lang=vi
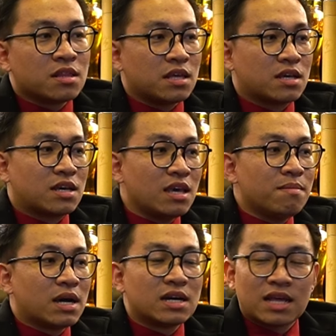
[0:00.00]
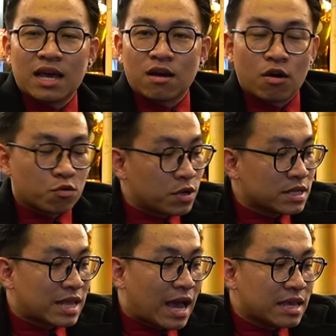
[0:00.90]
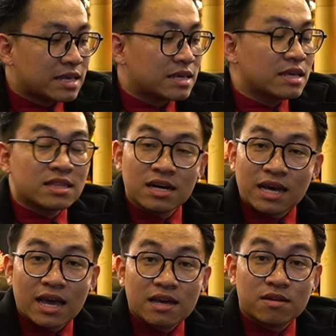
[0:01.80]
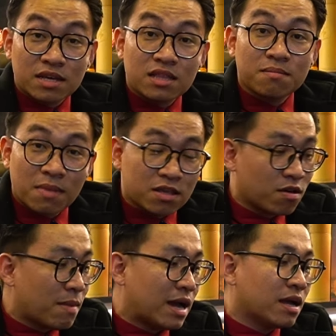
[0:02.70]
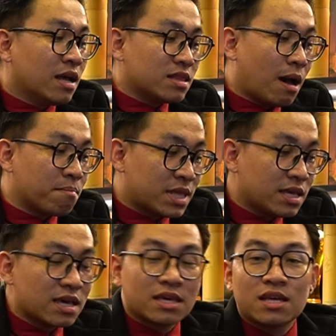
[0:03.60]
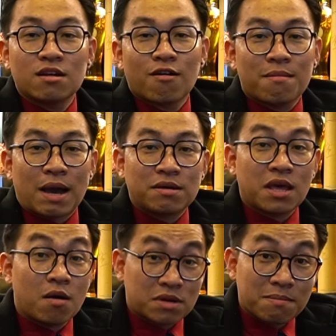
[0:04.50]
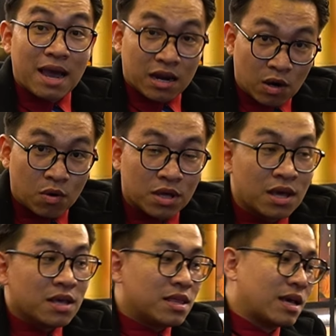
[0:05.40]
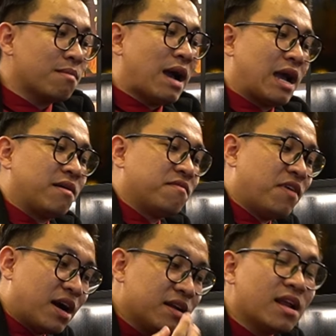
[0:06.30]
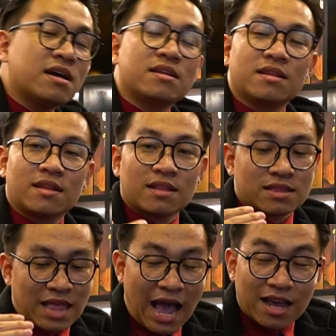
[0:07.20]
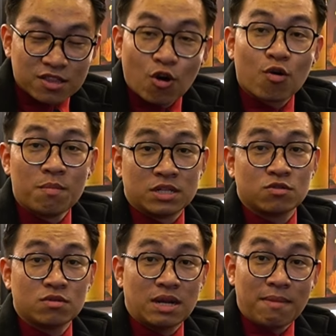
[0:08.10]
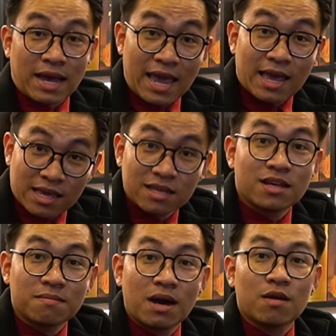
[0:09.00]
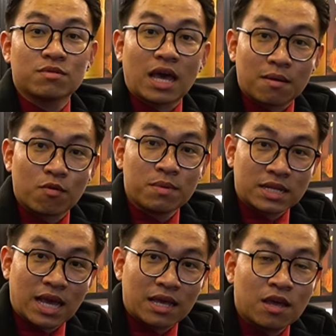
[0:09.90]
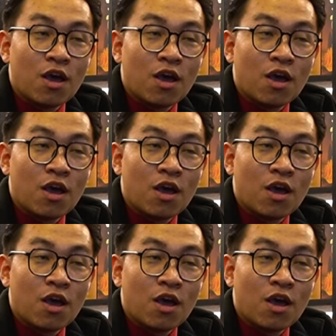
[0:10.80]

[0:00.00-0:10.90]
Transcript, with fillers: thì khi mà người thầy họ truyền tải kiến thức khác, kiến thức mới cho các bạn, thậm chí cái kiến thức đó các bạn có thể học trên mạng rồi, thì các bạn vẫn nên thả cái tôi của mình xuống để mà nghe cái kiến thức mới của thầy của mình dạy.